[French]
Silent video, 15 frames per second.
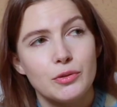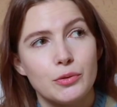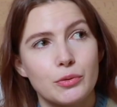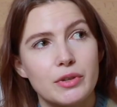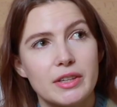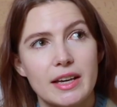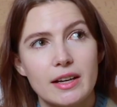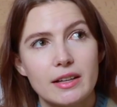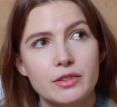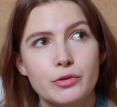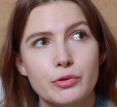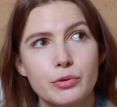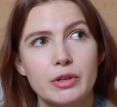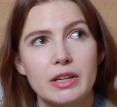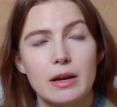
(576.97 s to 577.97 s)
Donc il y a un
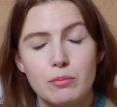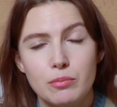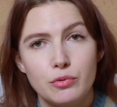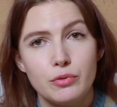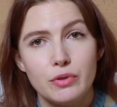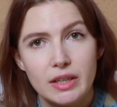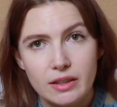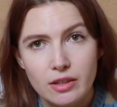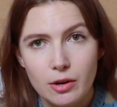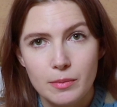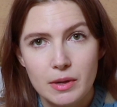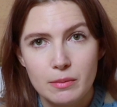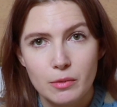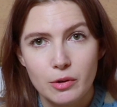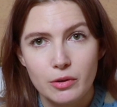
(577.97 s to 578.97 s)
jour où il a plu
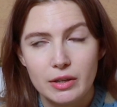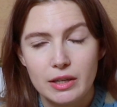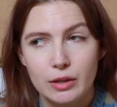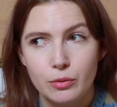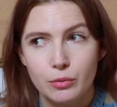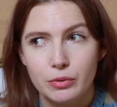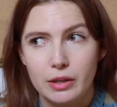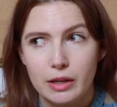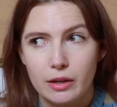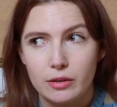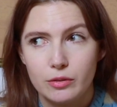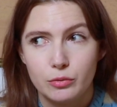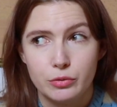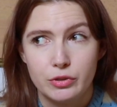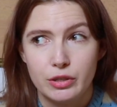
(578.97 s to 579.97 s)
énormément et où,
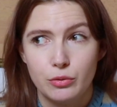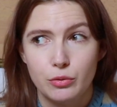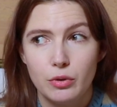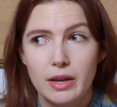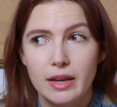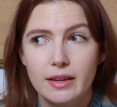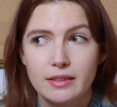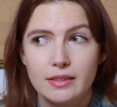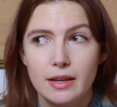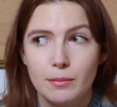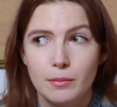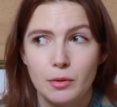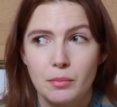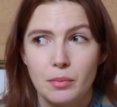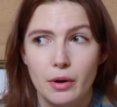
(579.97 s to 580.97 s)
où j'ai eu
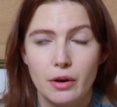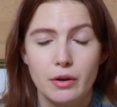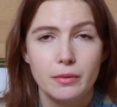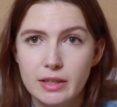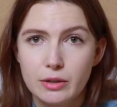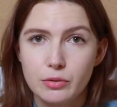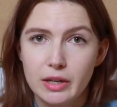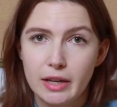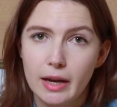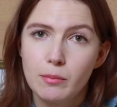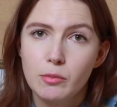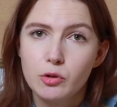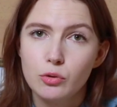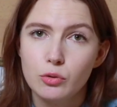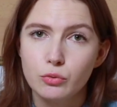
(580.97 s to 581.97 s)
extrêmement peur. Ça coulait
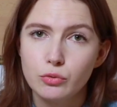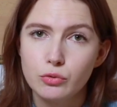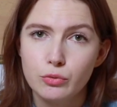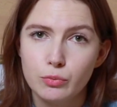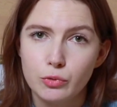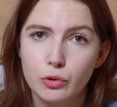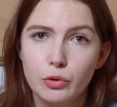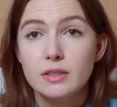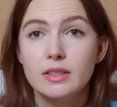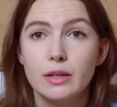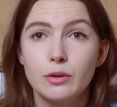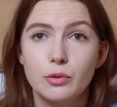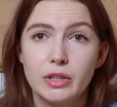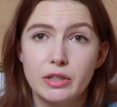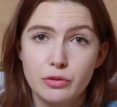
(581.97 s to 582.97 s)
carrément le long du mur,
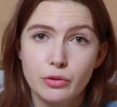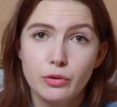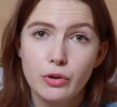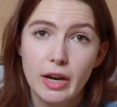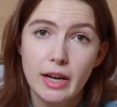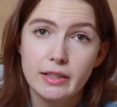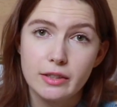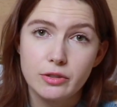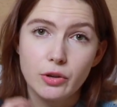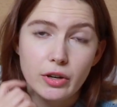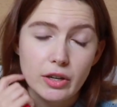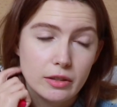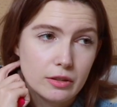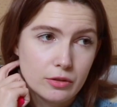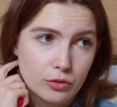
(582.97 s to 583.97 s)
ça coulait sur le
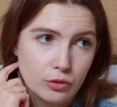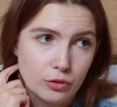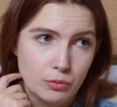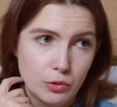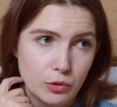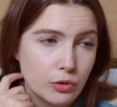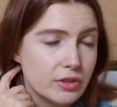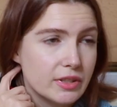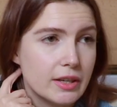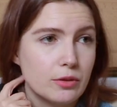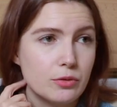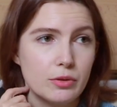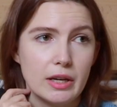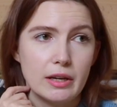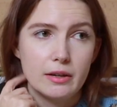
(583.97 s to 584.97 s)
radiateur qui était sur le mur, ça
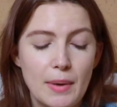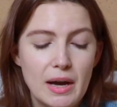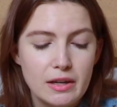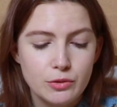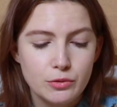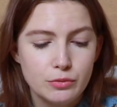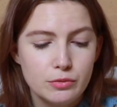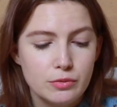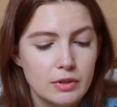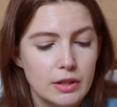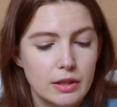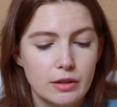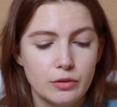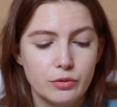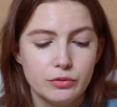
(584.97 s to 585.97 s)
coulait partout
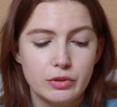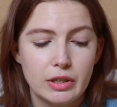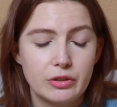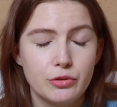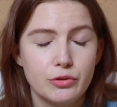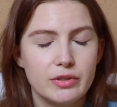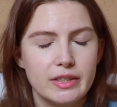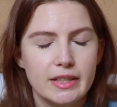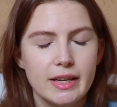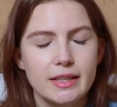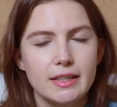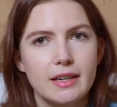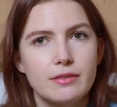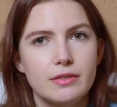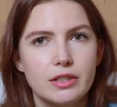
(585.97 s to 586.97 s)
et on a juste très
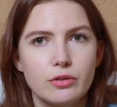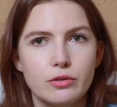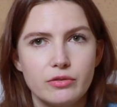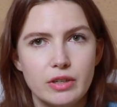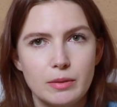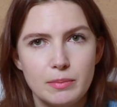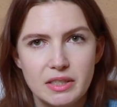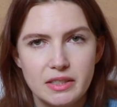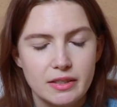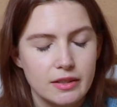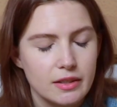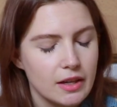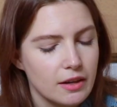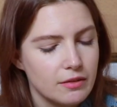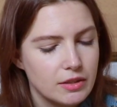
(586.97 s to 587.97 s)
très vite enlevé le PC,
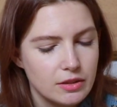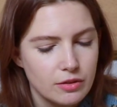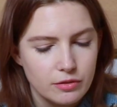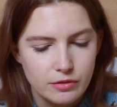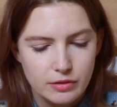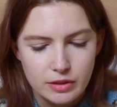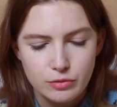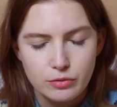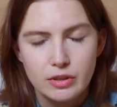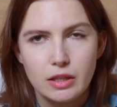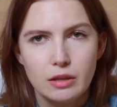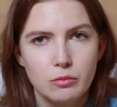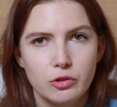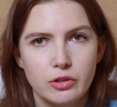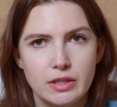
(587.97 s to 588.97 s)
très vite enlevé toutes
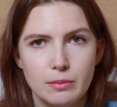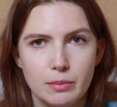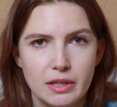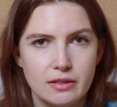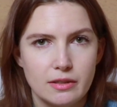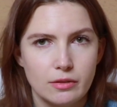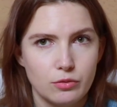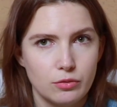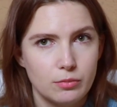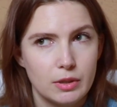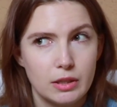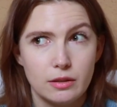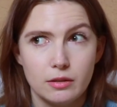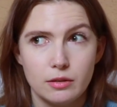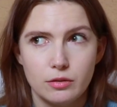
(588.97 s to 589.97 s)
les multiprises et tout,
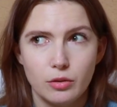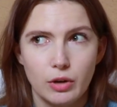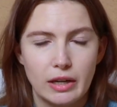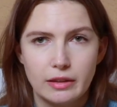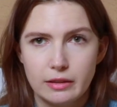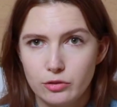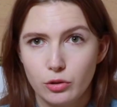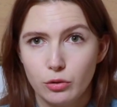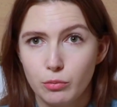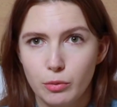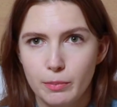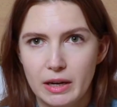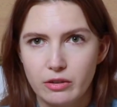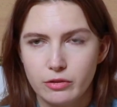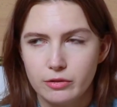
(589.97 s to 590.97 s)
mais le radiateur on
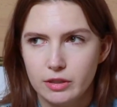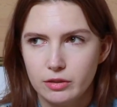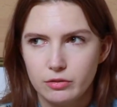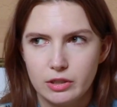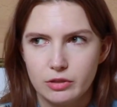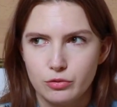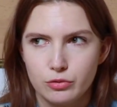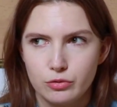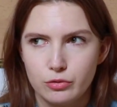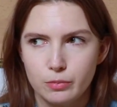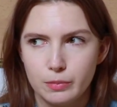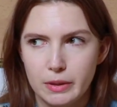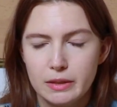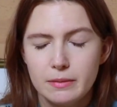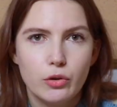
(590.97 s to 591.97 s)
peut pas l'enlever, on l'a juste
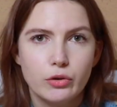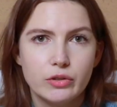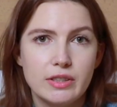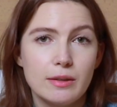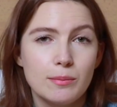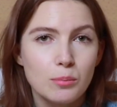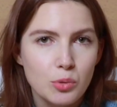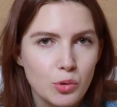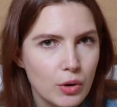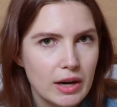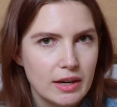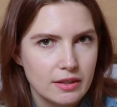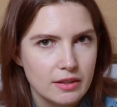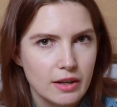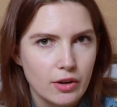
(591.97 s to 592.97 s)
coupé. Quand il pleut
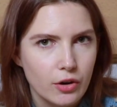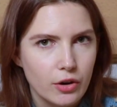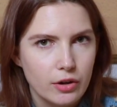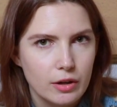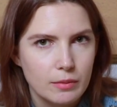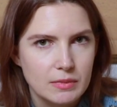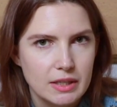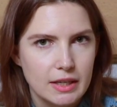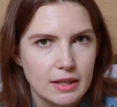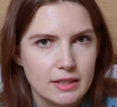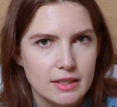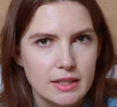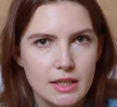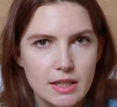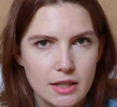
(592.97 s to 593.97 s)
à l'intérieur comme ça,
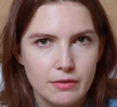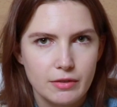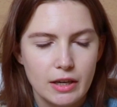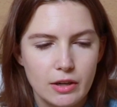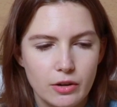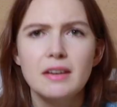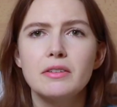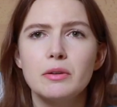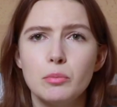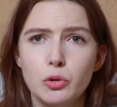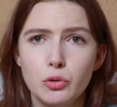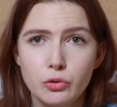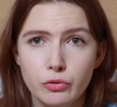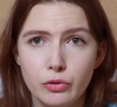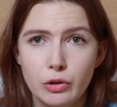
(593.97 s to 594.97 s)
c'est effrayant. Il y avait
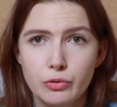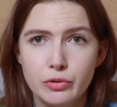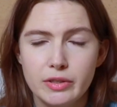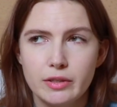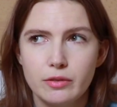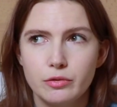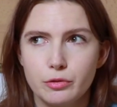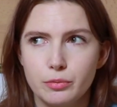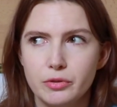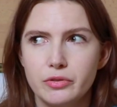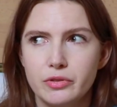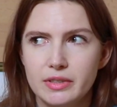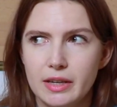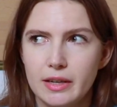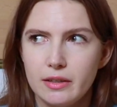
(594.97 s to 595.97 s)
beaucoup de vent aussi, donc je pense
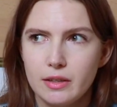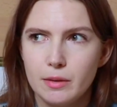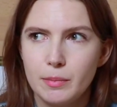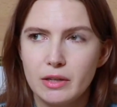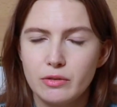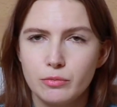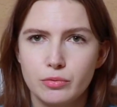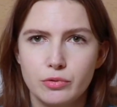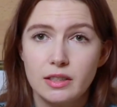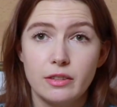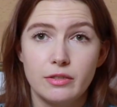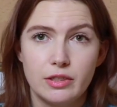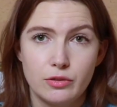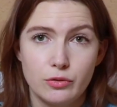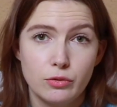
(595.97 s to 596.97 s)
que ça aidait pas non plus. Ça
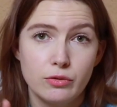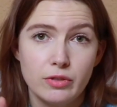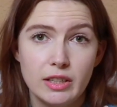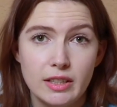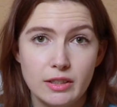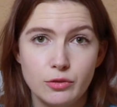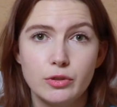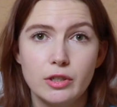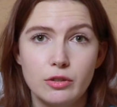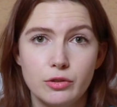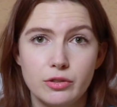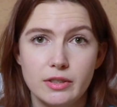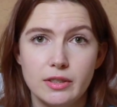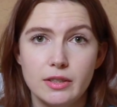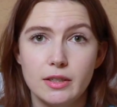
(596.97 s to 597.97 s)
devait soulever les tuiles
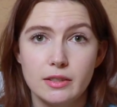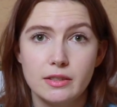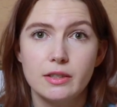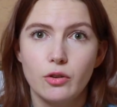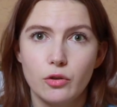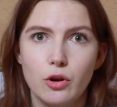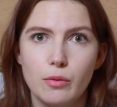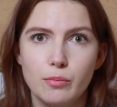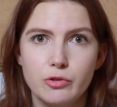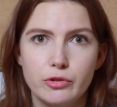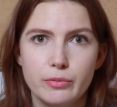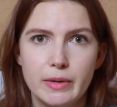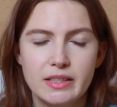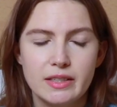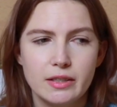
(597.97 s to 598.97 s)
aussi et laisser encore
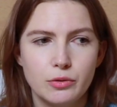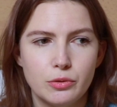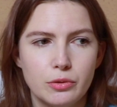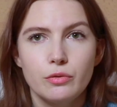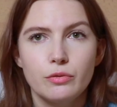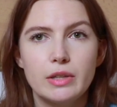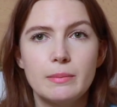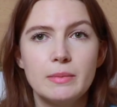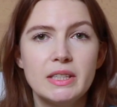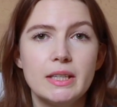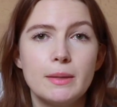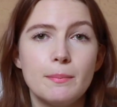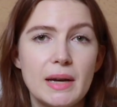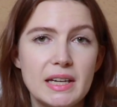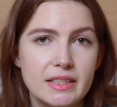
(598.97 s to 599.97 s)
plus passer d'eau. On a mis
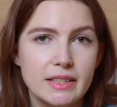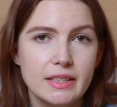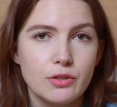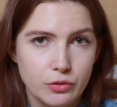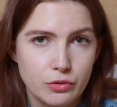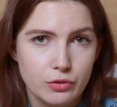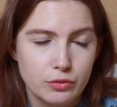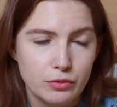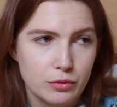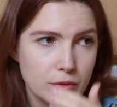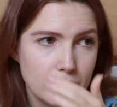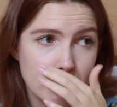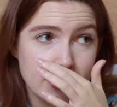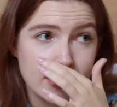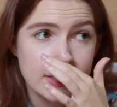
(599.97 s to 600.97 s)
des bassines en dessous
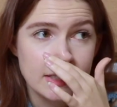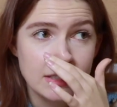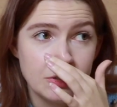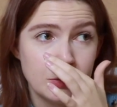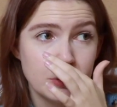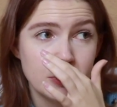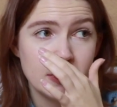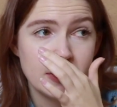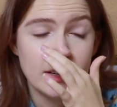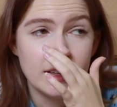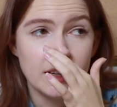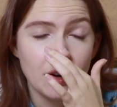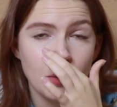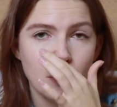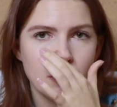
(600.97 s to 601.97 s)
et juste ça
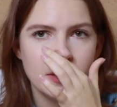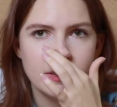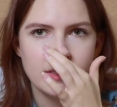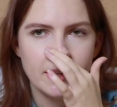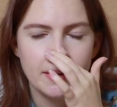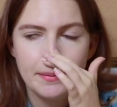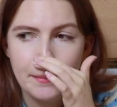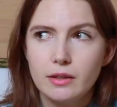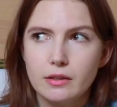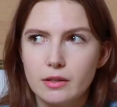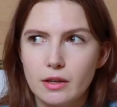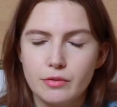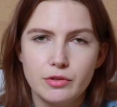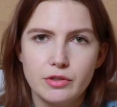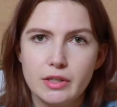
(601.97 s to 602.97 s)
les remplissait et
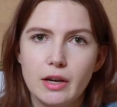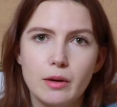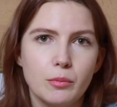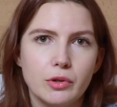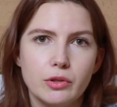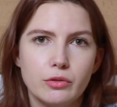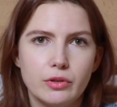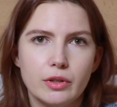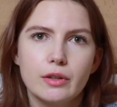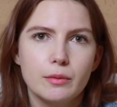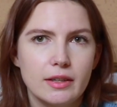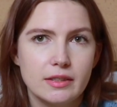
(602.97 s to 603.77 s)
ça faisait un bruit de dingue.